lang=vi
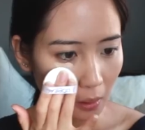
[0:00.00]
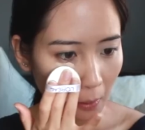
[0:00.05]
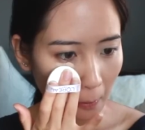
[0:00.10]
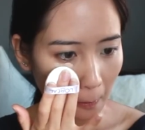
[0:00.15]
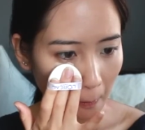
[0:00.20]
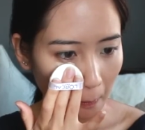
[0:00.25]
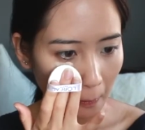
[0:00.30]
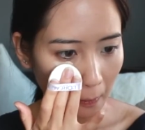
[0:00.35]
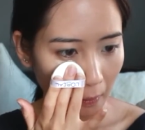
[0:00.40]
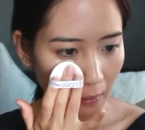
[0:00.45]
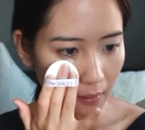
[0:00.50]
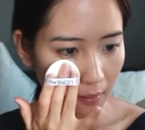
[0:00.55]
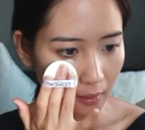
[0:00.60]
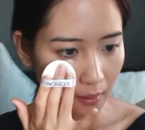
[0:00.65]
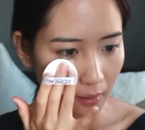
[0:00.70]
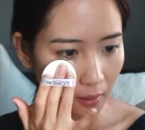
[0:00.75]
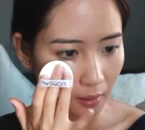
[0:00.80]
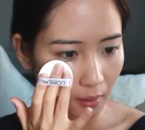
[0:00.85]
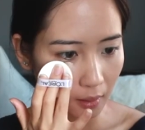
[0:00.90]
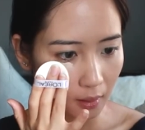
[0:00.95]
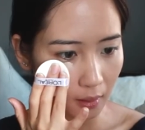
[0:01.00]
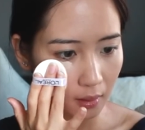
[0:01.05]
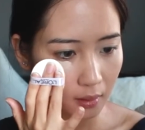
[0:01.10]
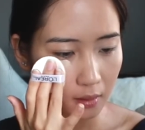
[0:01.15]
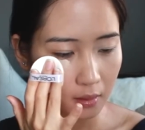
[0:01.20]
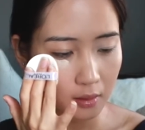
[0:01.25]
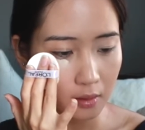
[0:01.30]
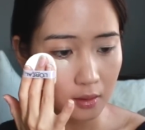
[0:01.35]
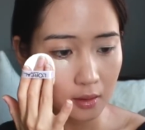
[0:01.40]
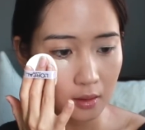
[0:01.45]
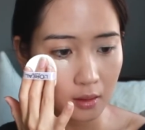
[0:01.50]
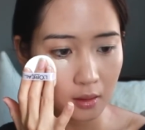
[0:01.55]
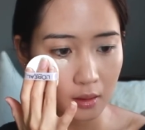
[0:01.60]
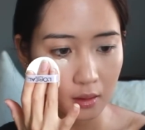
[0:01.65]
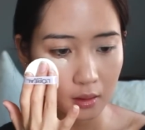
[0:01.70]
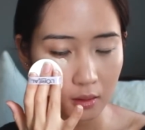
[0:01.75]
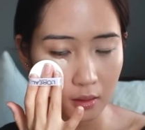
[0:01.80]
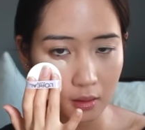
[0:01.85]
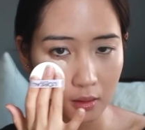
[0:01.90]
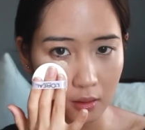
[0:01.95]
này ra ở ngay phía
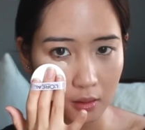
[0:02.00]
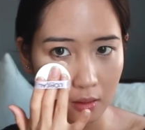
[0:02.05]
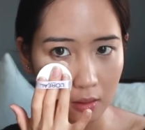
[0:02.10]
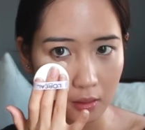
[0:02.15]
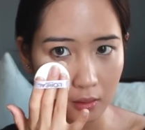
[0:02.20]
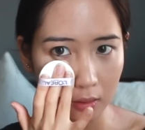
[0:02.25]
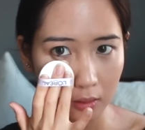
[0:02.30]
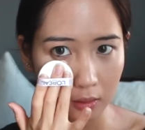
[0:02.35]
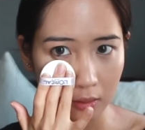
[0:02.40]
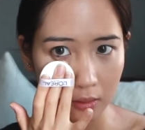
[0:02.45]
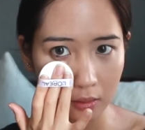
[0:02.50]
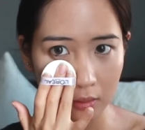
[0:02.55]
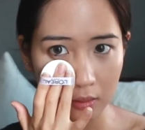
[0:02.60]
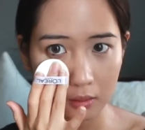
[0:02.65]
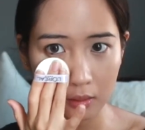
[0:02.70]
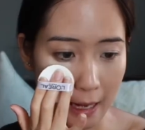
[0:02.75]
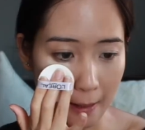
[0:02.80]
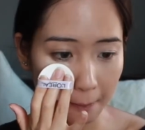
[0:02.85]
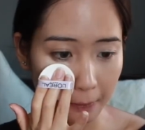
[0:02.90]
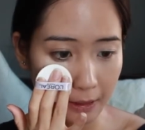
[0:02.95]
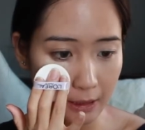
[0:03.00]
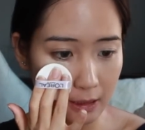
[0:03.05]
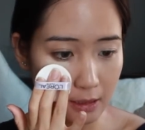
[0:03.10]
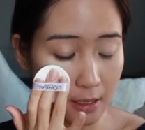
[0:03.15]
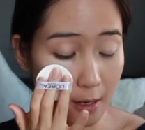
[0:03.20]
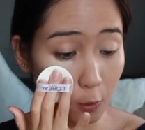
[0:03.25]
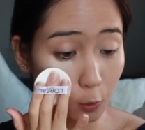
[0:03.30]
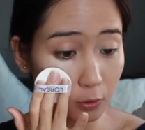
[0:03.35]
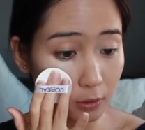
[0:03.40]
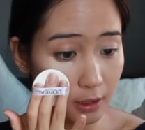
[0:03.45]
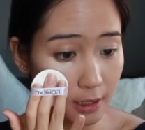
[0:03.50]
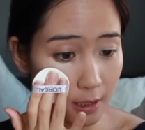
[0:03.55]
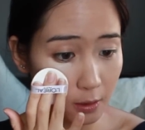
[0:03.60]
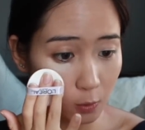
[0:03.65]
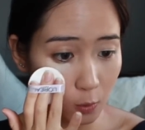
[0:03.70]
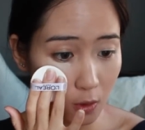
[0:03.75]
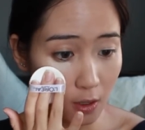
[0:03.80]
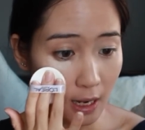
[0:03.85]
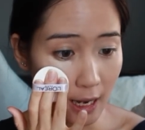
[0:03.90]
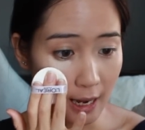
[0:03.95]
dưới quầng thâm mắt của Hà. Cảm nghĩ đầu
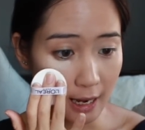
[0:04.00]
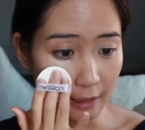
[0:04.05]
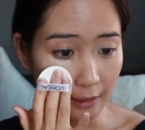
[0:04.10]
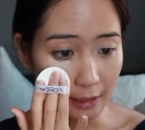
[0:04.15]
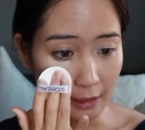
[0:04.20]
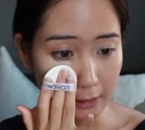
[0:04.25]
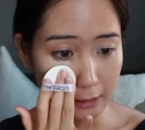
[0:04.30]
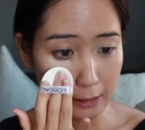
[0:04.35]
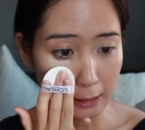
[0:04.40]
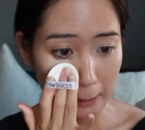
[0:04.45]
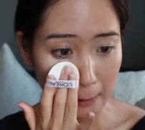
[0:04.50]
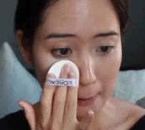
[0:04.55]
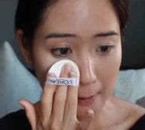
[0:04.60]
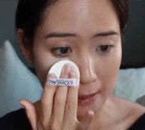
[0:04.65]
tiên của Hà đấy chính